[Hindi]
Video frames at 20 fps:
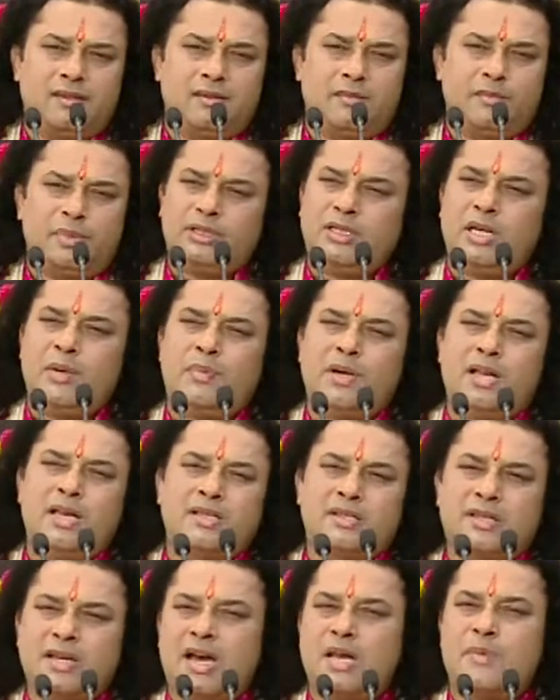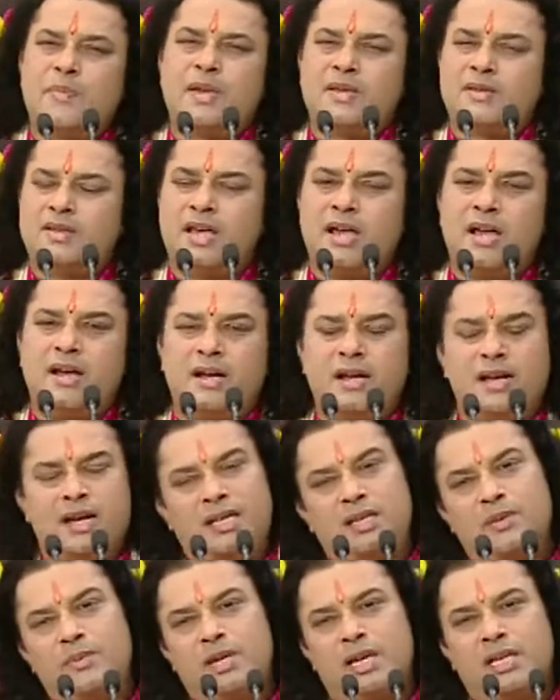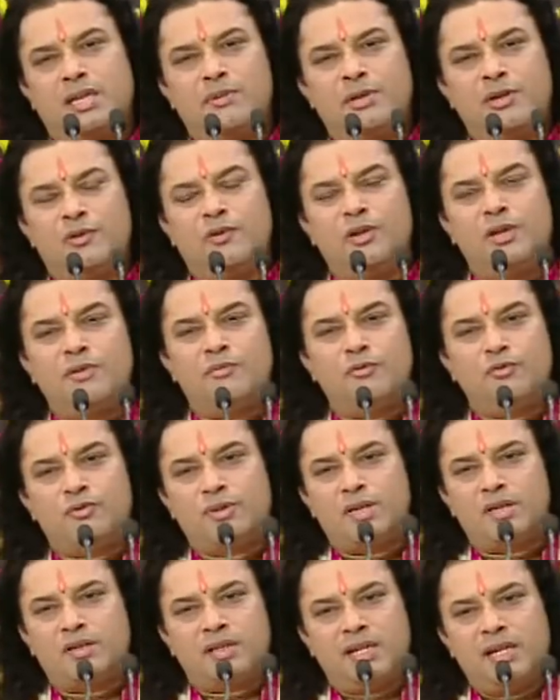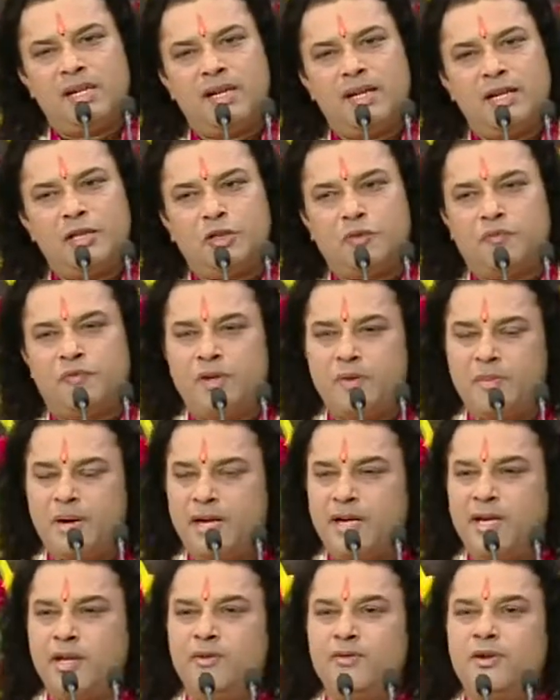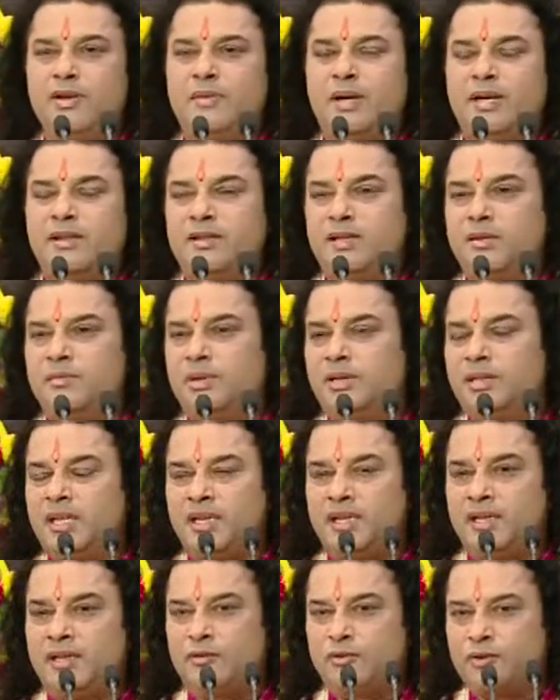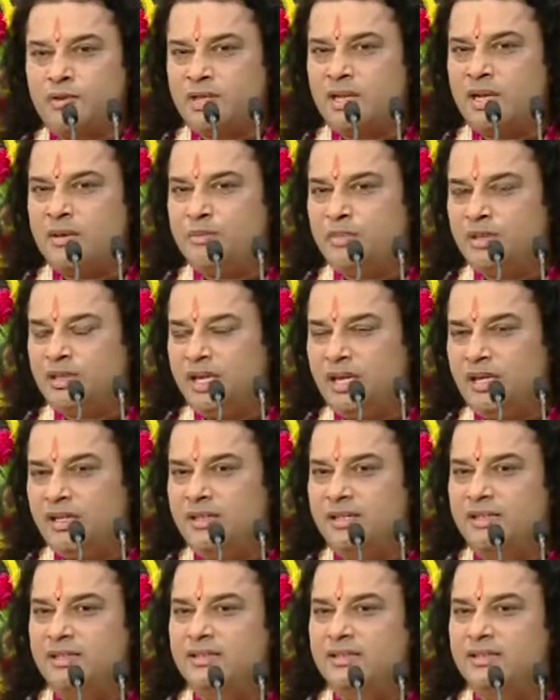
पता पड़ा चार पैसे आ गए आदमी आदमी को नहीं पूछता चले गए तो फिर बैठे हुए भाई साहब बताइए कुछ काम बताइए